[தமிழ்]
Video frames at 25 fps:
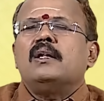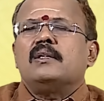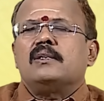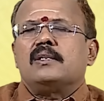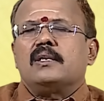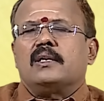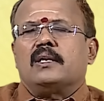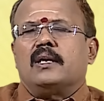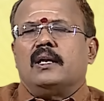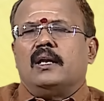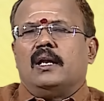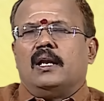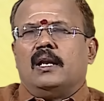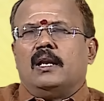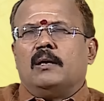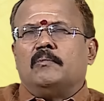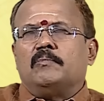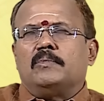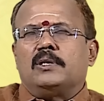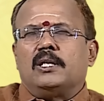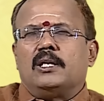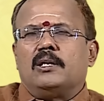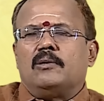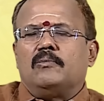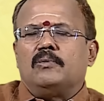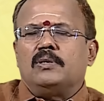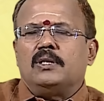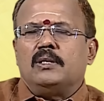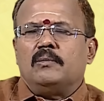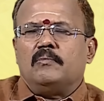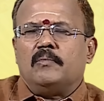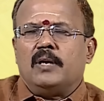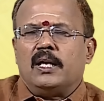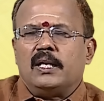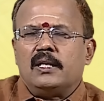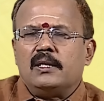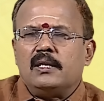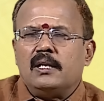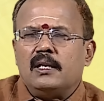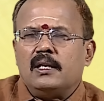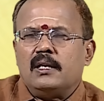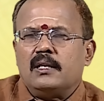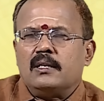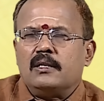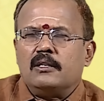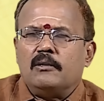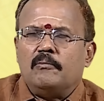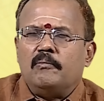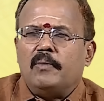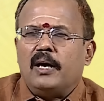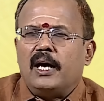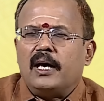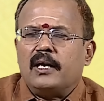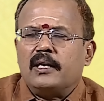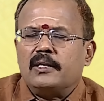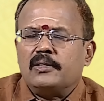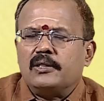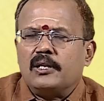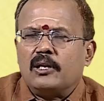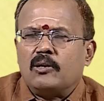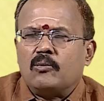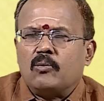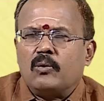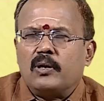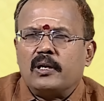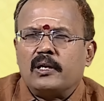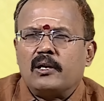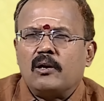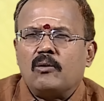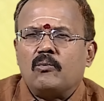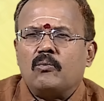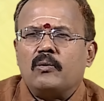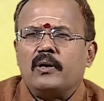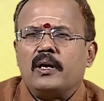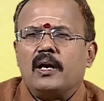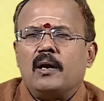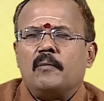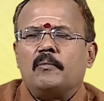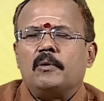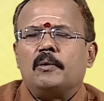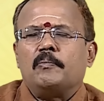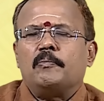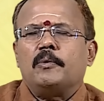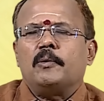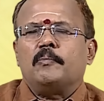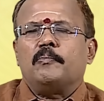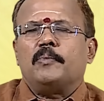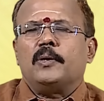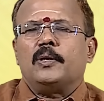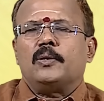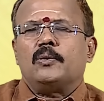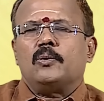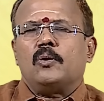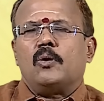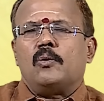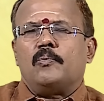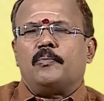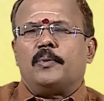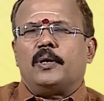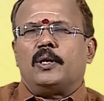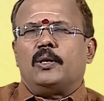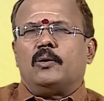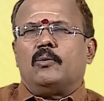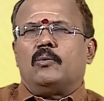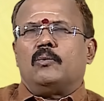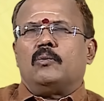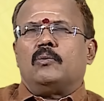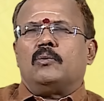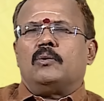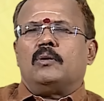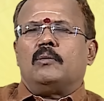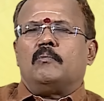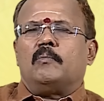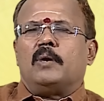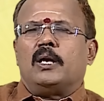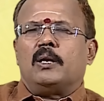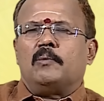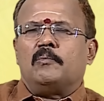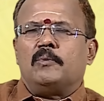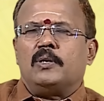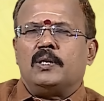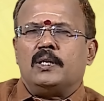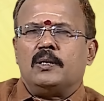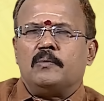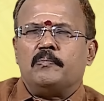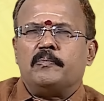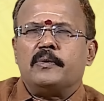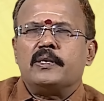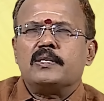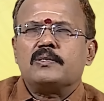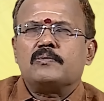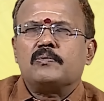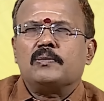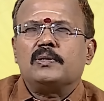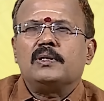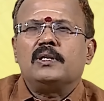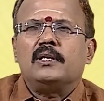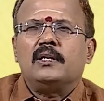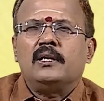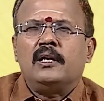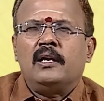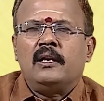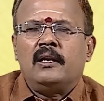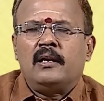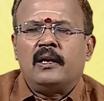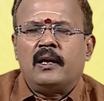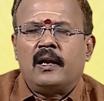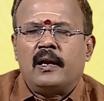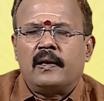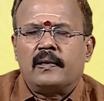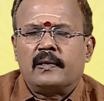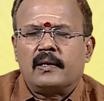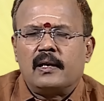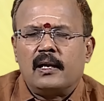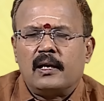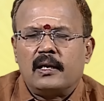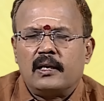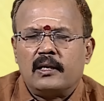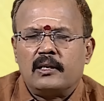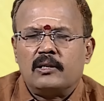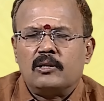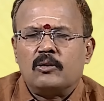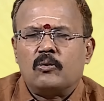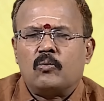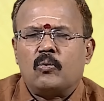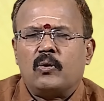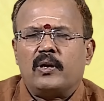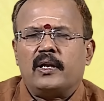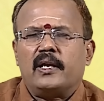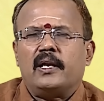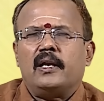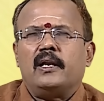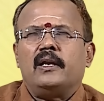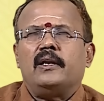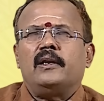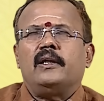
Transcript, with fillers: சிக்கலெல்லாம் தீர்வது மனதில் இருந்த பாரத்தை குறைக்கக்கூடிய அமைப்பு பெற்றோர் பெரியோருடன் மனமிட்டு பேசுவது நீண்ட நாட்களாக இருந்த குறைகளை